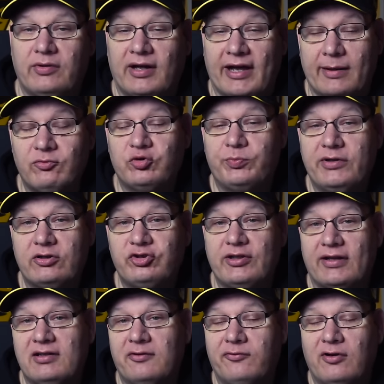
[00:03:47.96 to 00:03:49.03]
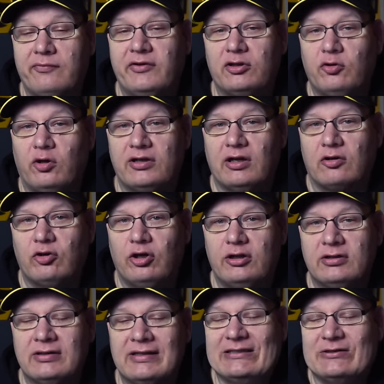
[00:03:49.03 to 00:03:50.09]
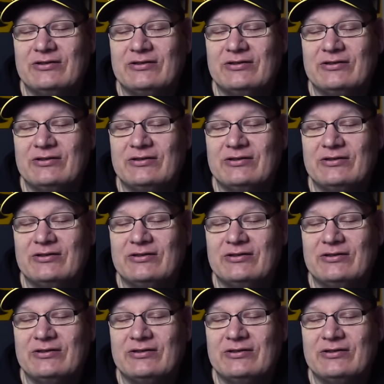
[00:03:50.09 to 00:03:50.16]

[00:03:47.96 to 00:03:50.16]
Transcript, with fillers: Heimspielstätte von Viktoria Köln